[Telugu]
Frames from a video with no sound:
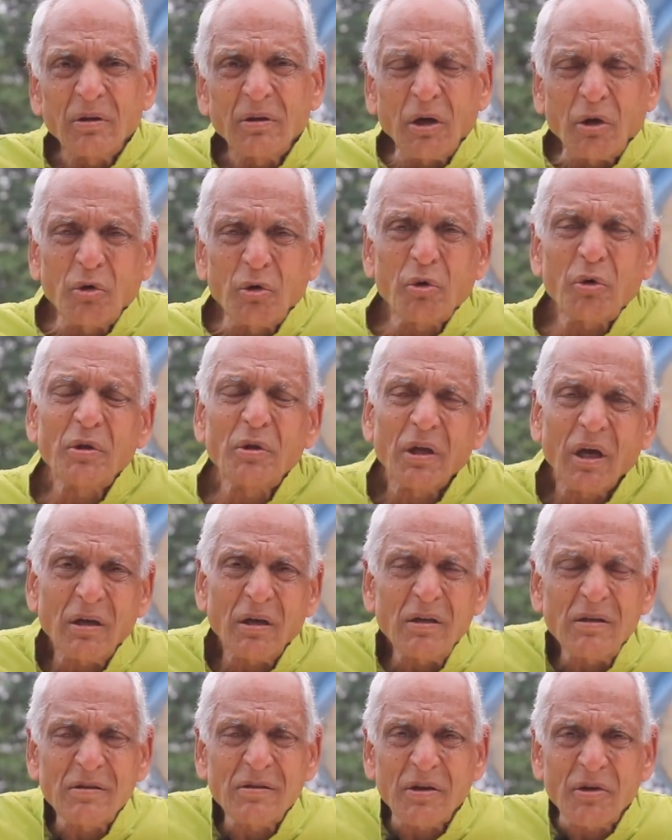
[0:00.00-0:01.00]
ఎక్కువ
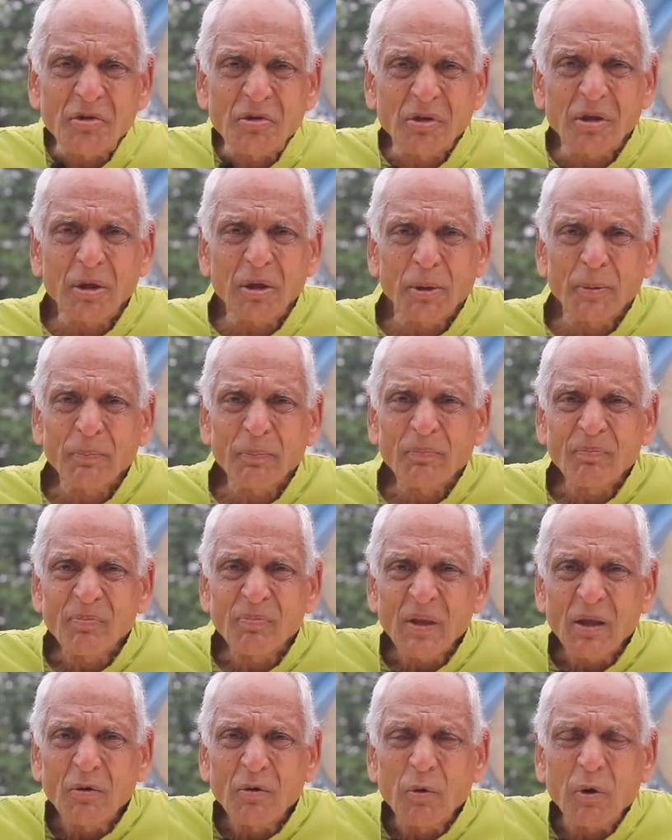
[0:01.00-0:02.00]
ధ్యానం చేస్తే
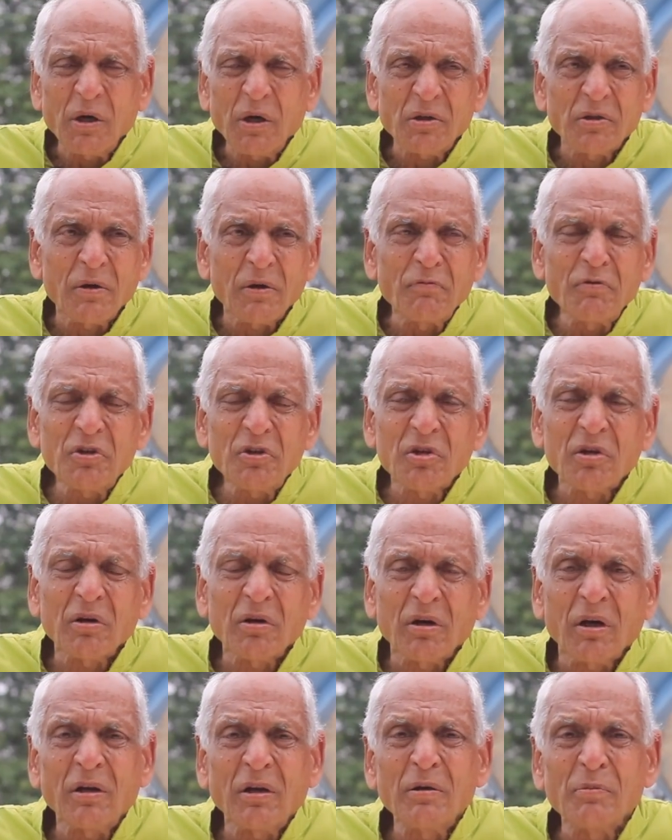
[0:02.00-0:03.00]
ఒక సంవత్సర
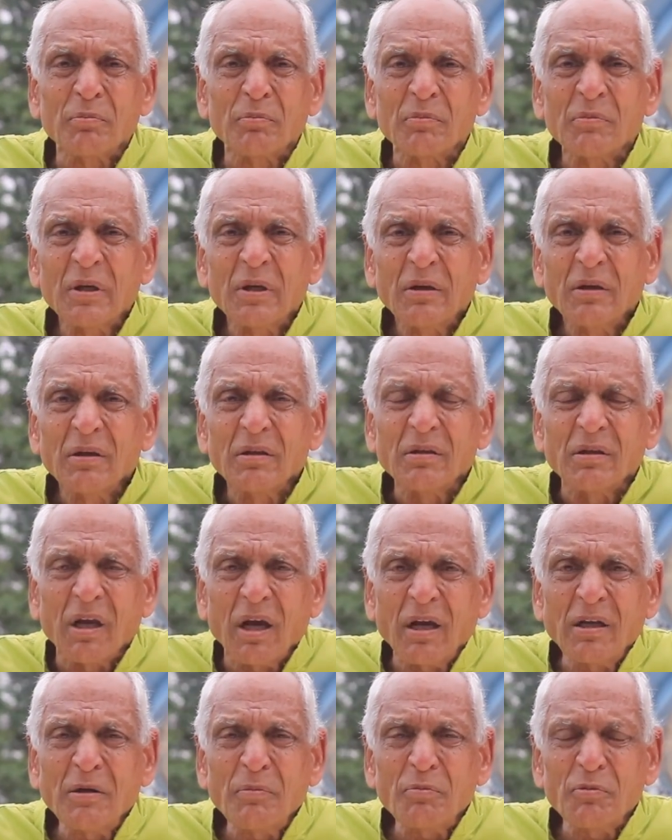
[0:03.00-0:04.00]
కాలం
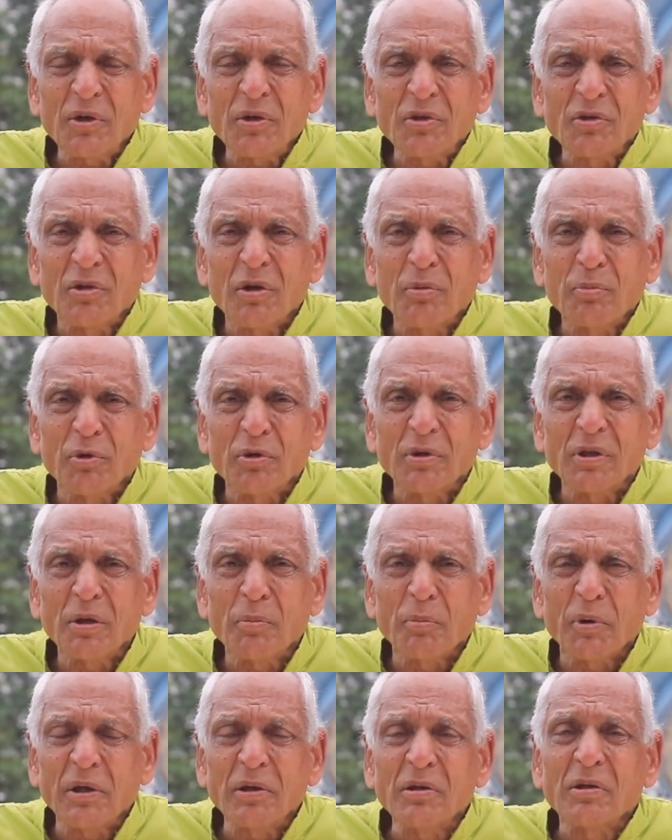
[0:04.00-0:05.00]
ధ్యానం చేస్తే
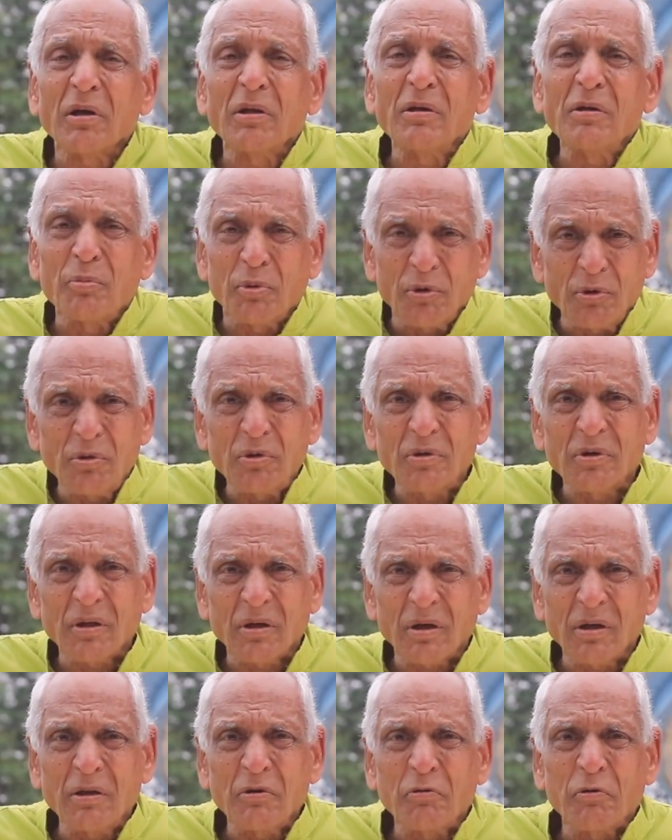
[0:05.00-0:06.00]
పొందే ఫలితాన్ని
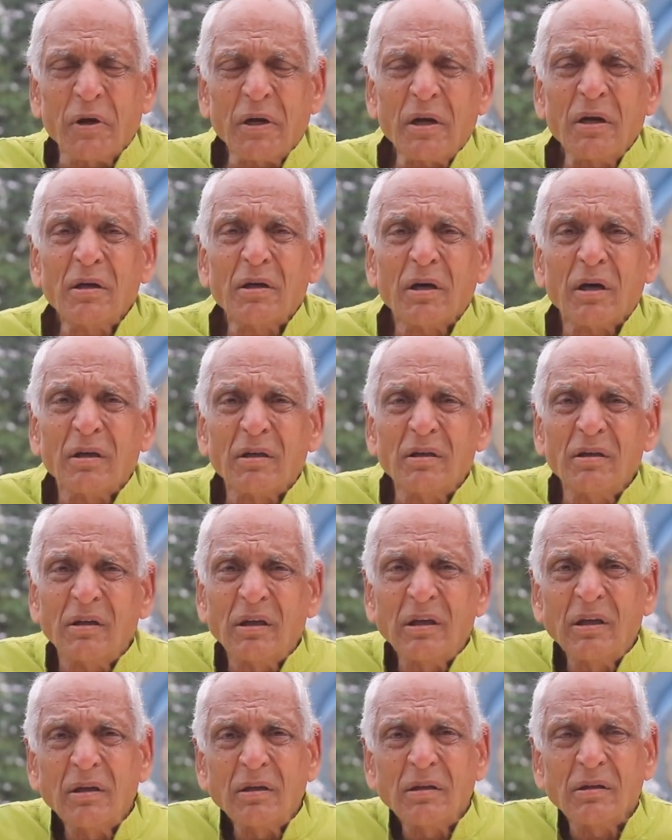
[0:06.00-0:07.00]
పొందుతారు అది వరం కానీ
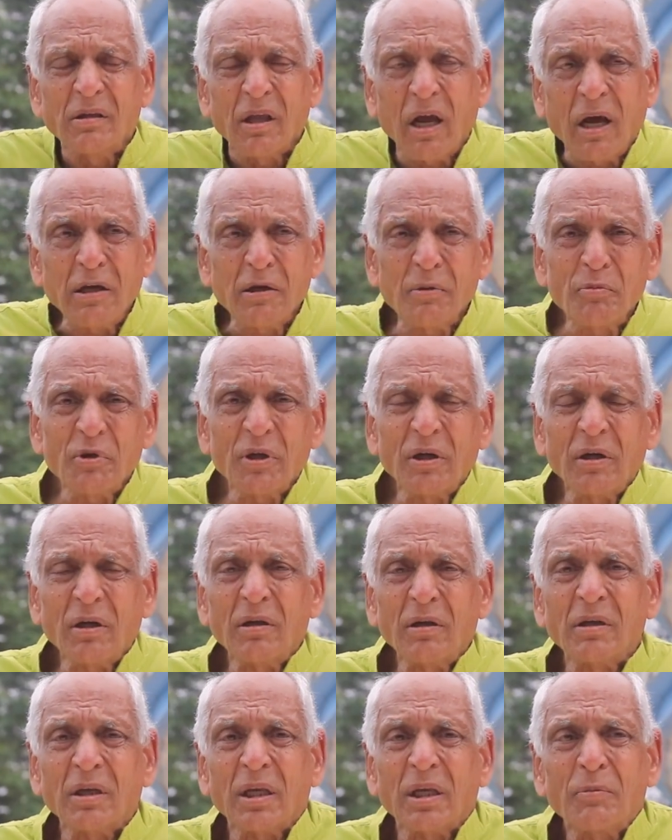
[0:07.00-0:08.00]
ధ్యానం
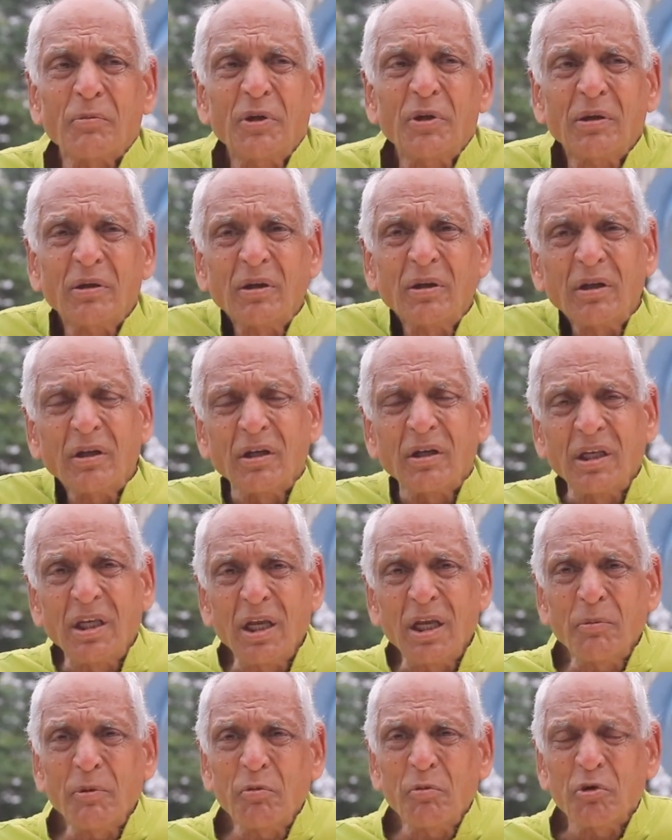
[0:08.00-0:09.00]
చేయడానికి ఏమీ
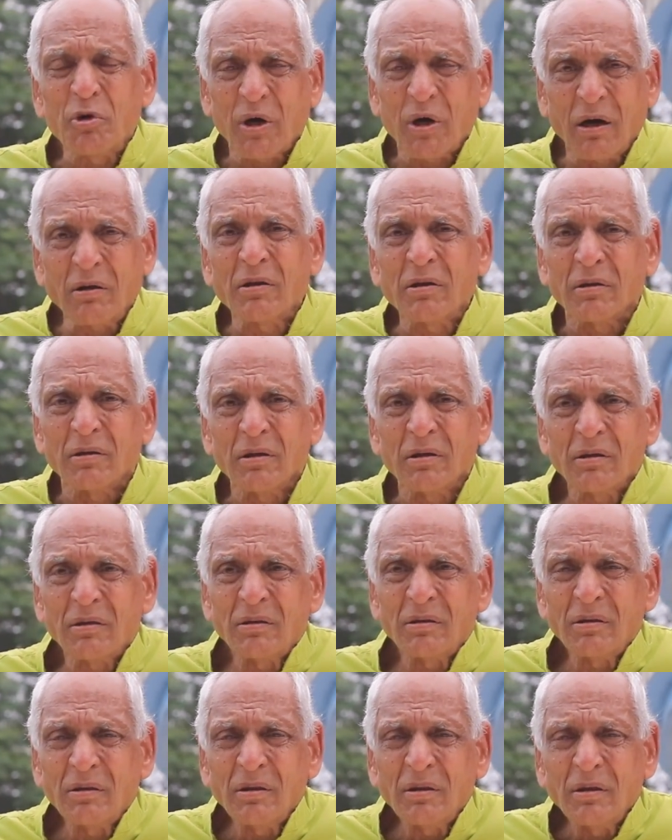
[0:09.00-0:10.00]
నియమము కాదు అది
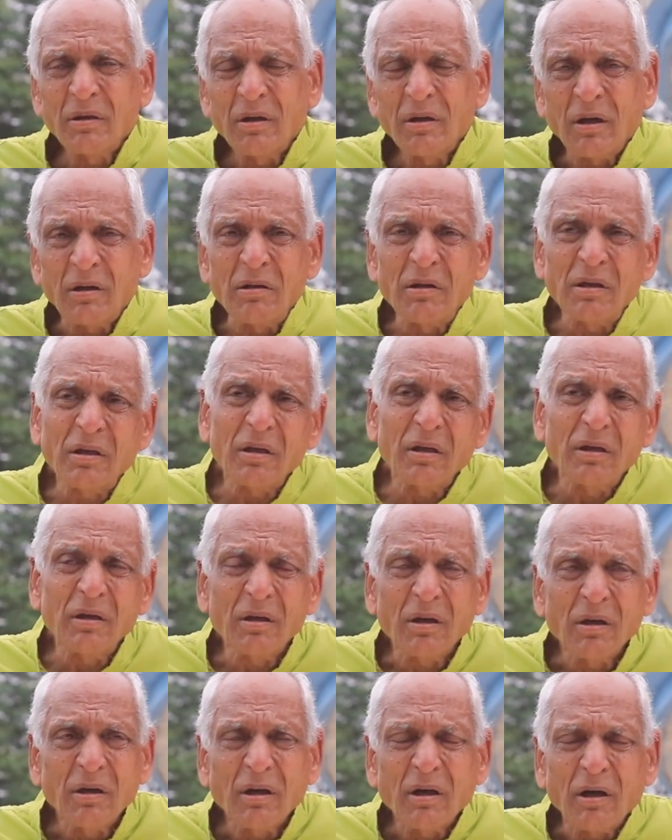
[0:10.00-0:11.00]
అందుకే
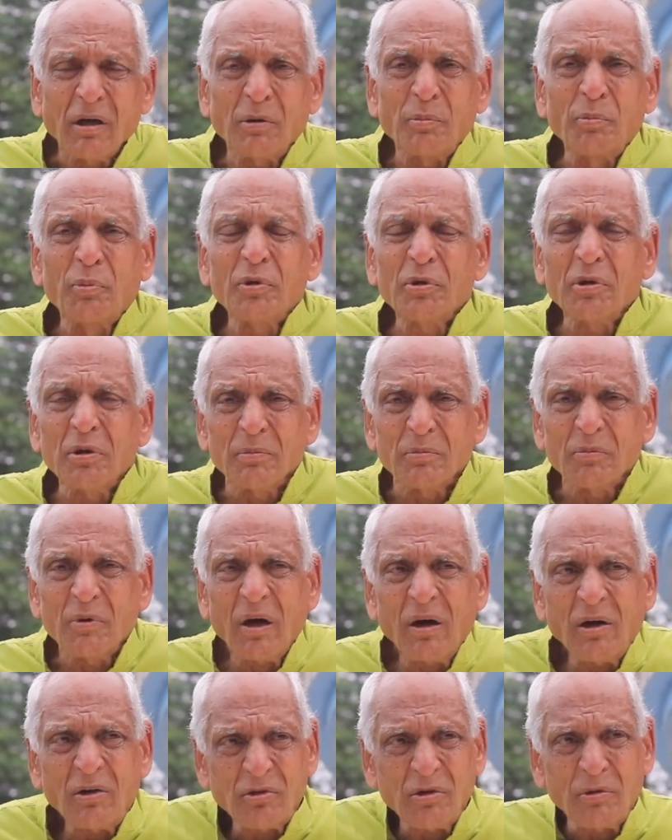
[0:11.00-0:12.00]
అద్భుతం
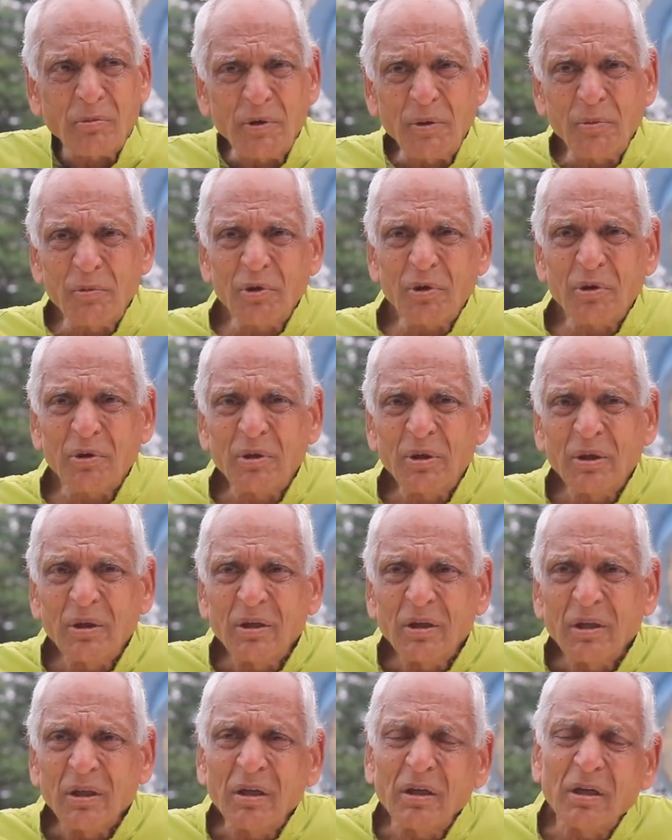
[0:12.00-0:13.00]
ఆ సమయంలో
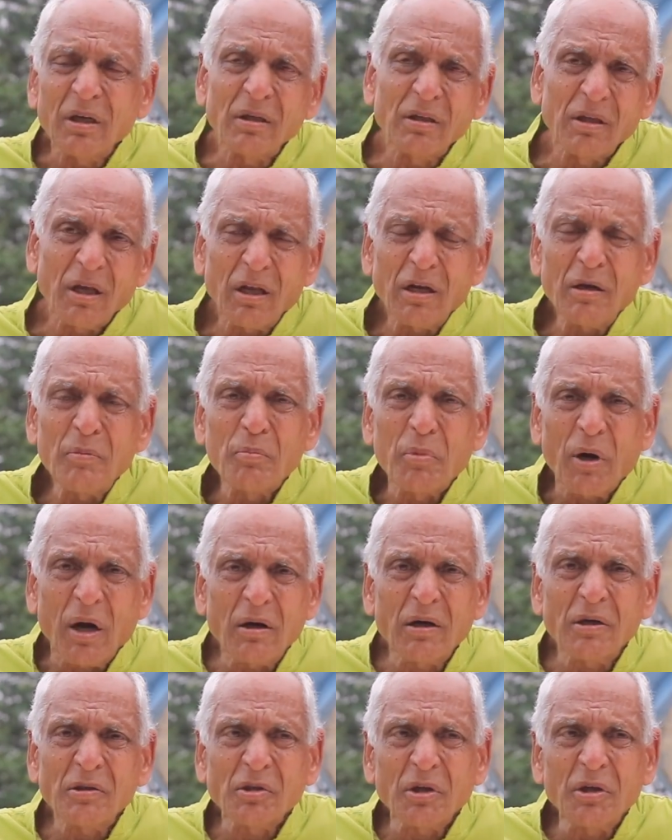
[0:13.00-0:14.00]
ఇంకా ధ్యానం
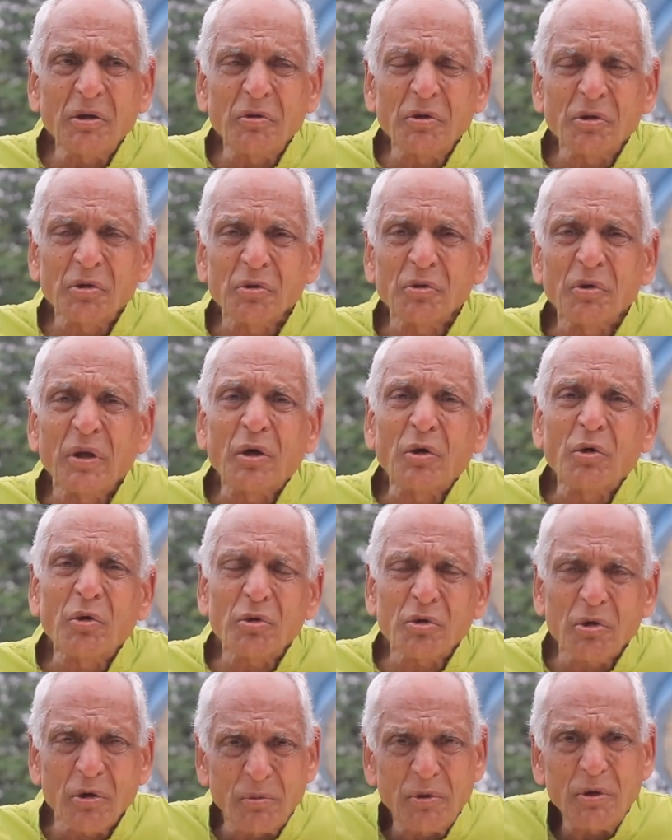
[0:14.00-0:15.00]
బాగా చేయవచ్చు
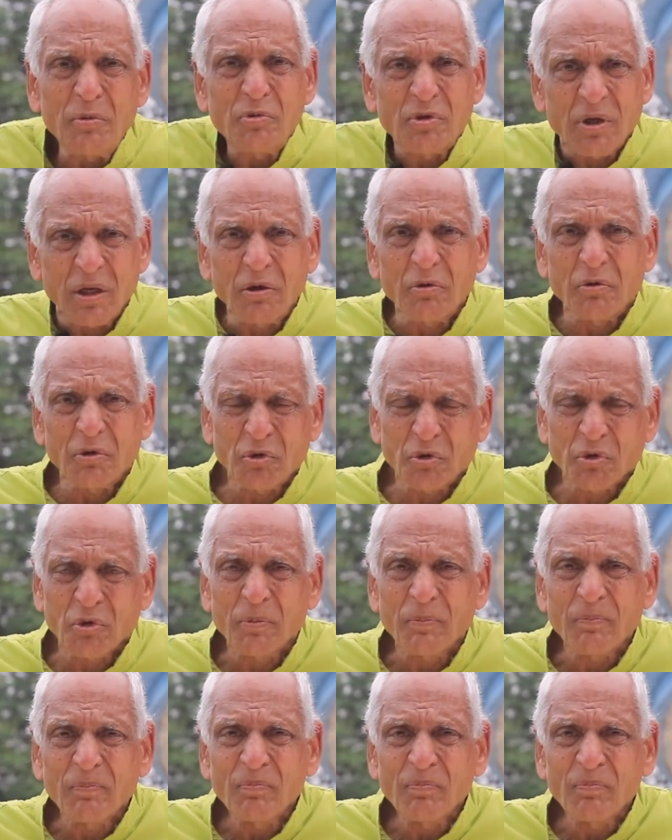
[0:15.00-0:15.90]
ఎక్కువ సమయం చేయవచ్చు